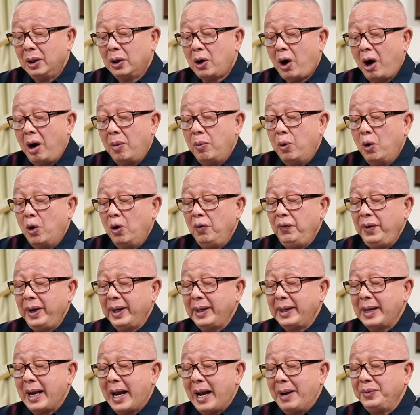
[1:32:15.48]
ข้อมูลเวีย
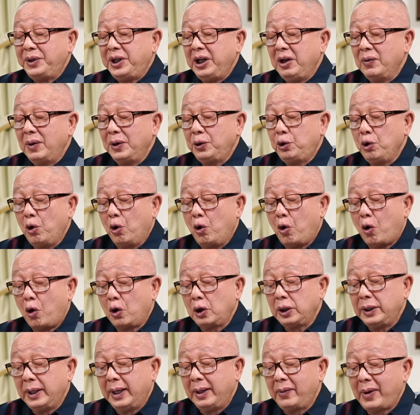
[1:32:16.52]
ดนามชี้ว่าช่วง
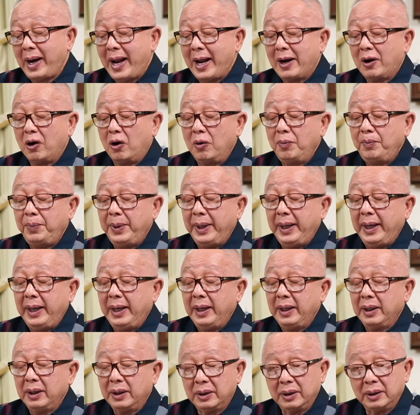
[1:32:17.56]
6เดือนแรกของปี
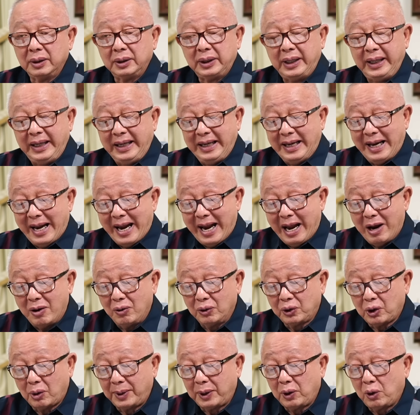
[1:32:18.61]
ที่แล้ว
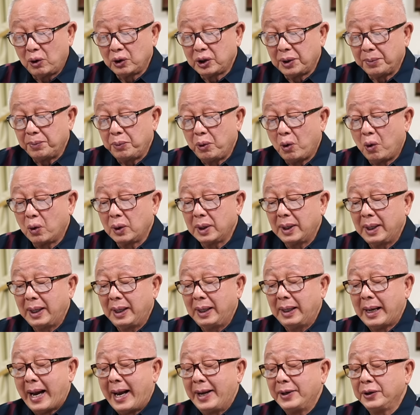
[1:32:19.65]

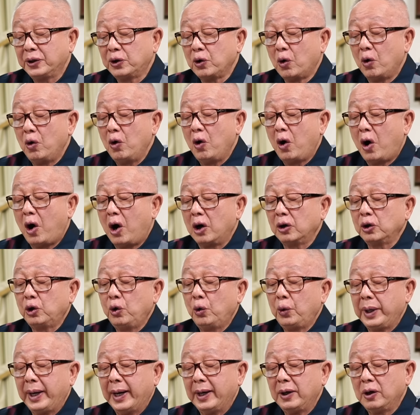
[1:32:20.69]
2566การส่งออกทุ
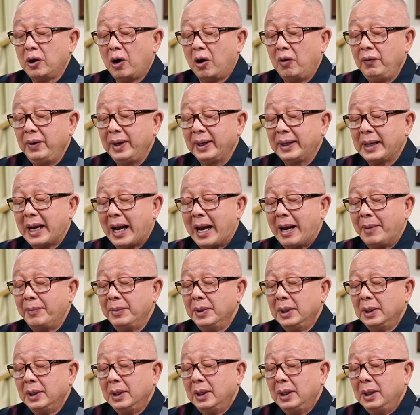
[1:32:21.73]
เรียนของเวียดนาม
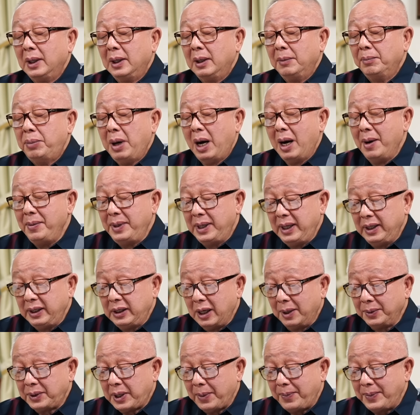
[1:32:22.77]
เพิ่มขึ้น
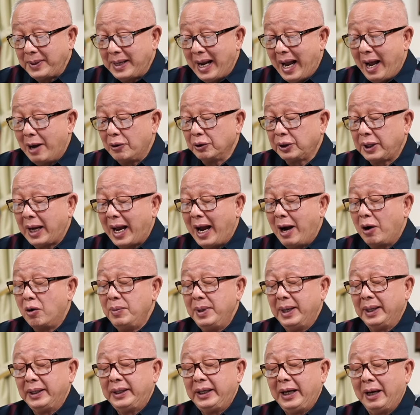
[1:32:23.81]
เกือบ19เท่า
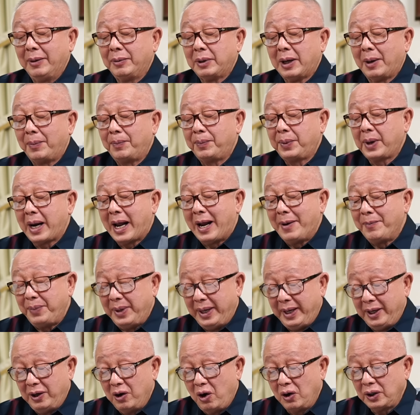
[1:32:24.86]
เมื่อเทียบกับปลาย
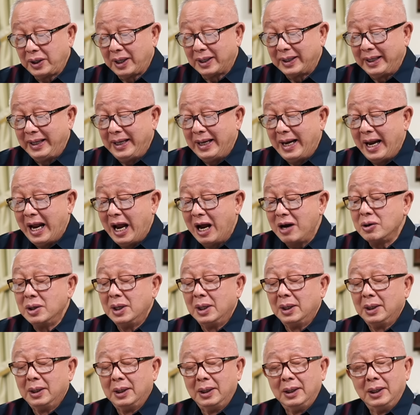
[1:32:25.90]
ปีนอกจากนี้แล้ว
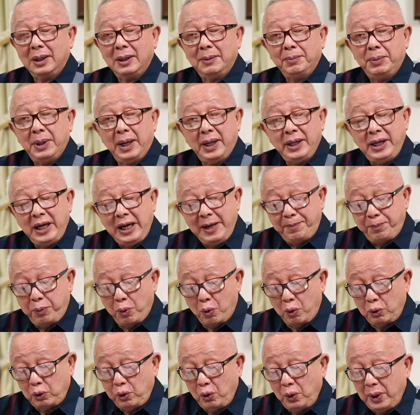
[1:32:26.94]
พื้นที่ป
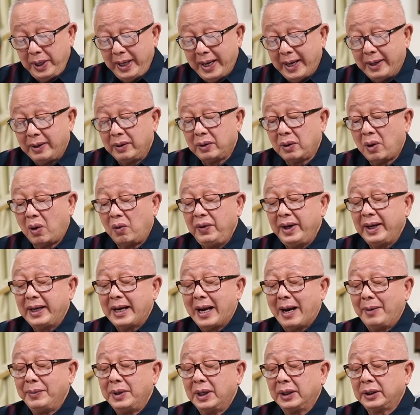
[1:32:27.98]
ลูกทุเรียนของเวียด
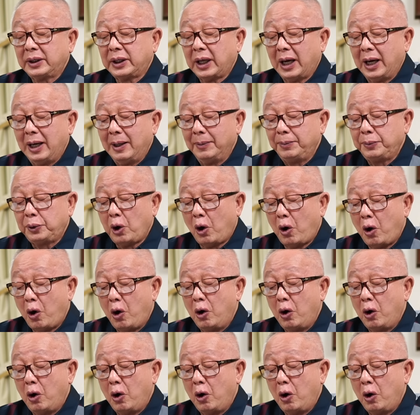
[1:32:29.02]
นามยังเติบโต